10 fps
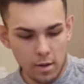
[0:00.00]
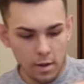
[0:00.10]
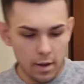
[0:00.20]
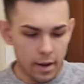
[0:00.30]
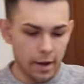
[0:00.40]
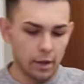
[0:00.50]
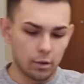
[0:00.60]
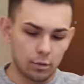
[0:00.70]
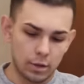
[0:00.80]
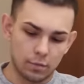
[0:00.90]
А
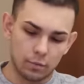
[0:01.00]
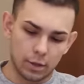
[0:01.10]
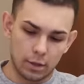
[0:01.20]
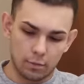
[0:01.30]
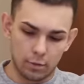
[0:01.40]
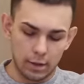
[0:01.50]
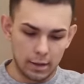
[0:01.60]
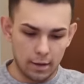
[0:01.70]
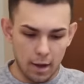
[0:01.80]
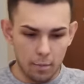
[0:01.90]
это у нас вот эта вот
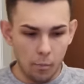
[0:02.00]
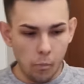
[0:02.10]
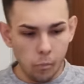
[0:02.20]
глинка.